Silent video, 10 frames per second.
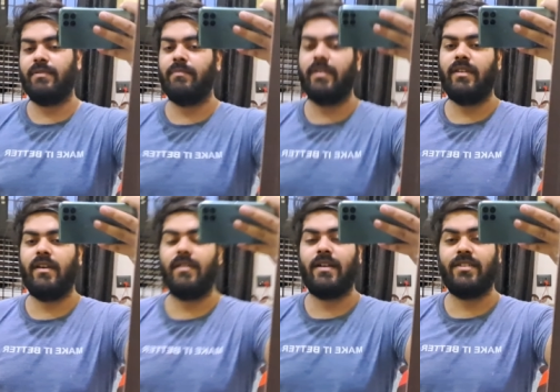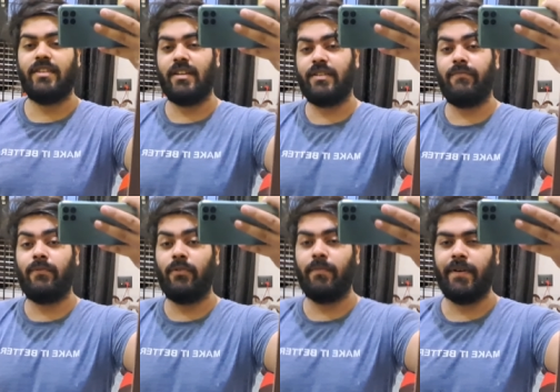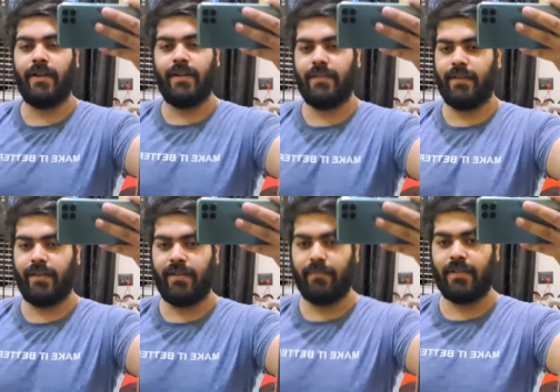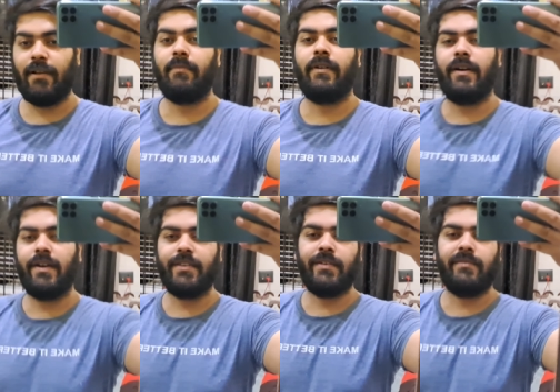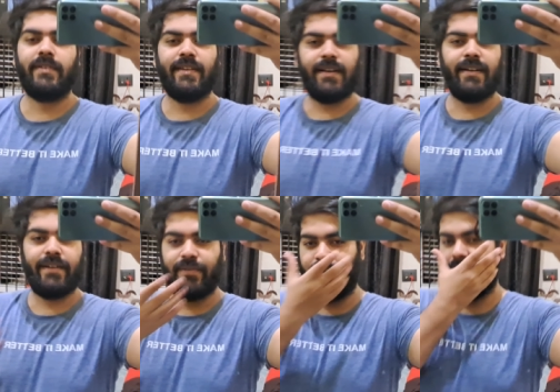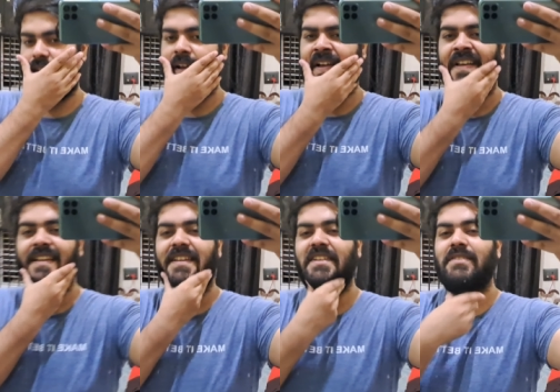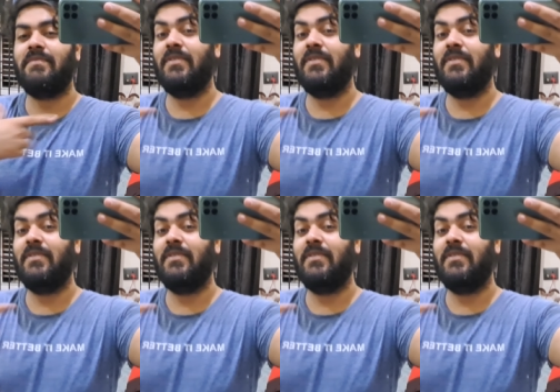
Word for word: समझ में नहीं आ रहा आज कैसे ब्लॉग बनाया जाए मतलब कहाँ जाऊँ क्या करूँ नया इस